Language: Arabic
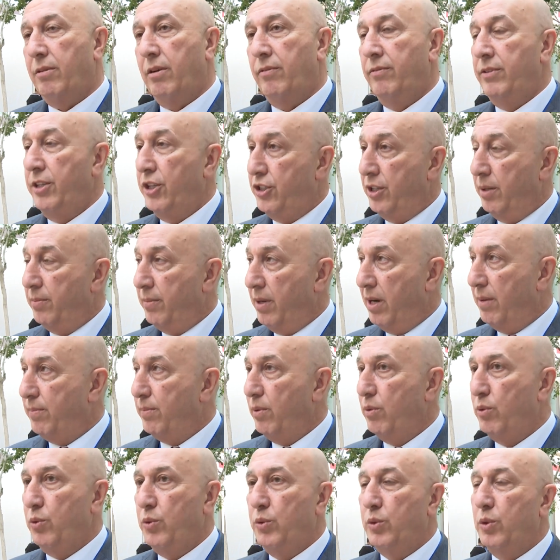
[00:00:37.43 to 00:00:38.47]
وفد الشباب
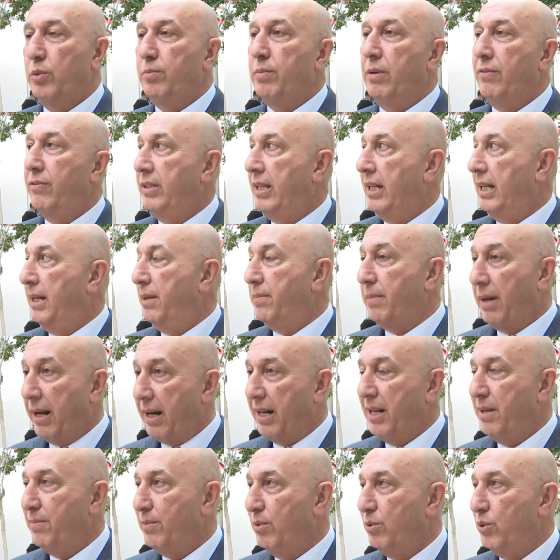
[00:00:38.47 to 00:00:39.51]
موجود وفد
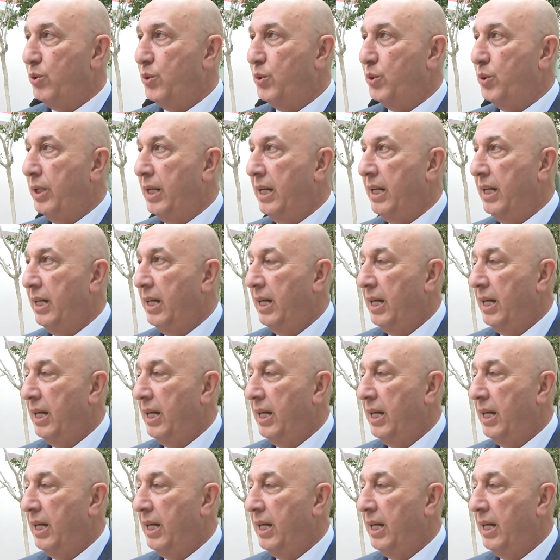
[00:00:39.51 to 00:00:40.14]
المرأة موجودة